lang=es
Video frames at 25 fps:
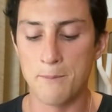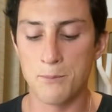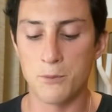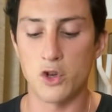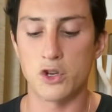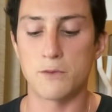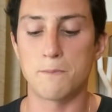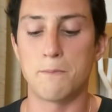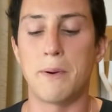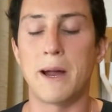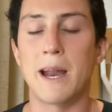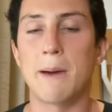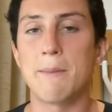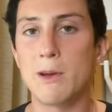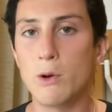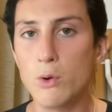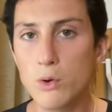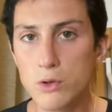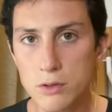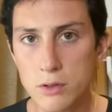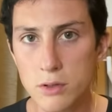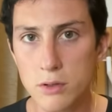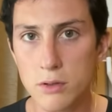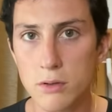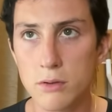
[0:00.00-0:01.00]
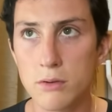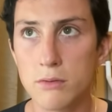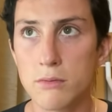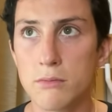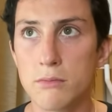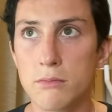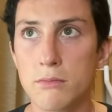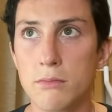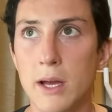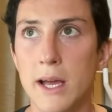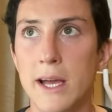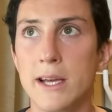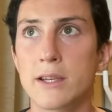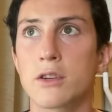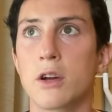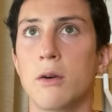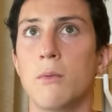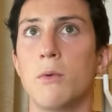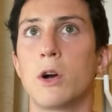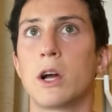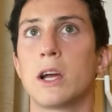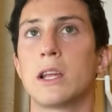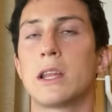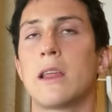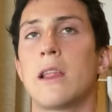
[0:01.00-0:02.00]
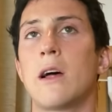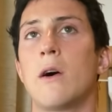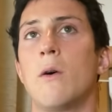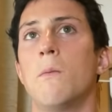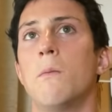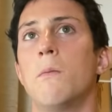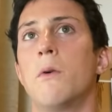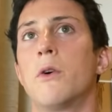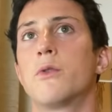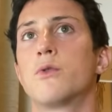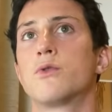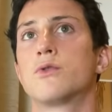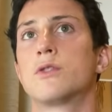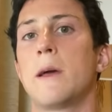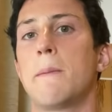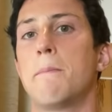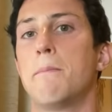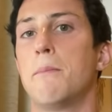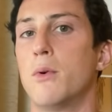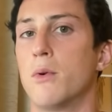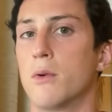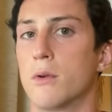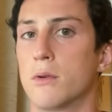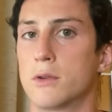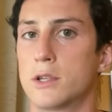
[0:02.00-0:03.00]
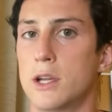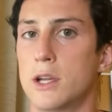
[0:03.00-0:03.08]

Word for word: Entonces, para mi gusto, es como que te da un bonus de pum,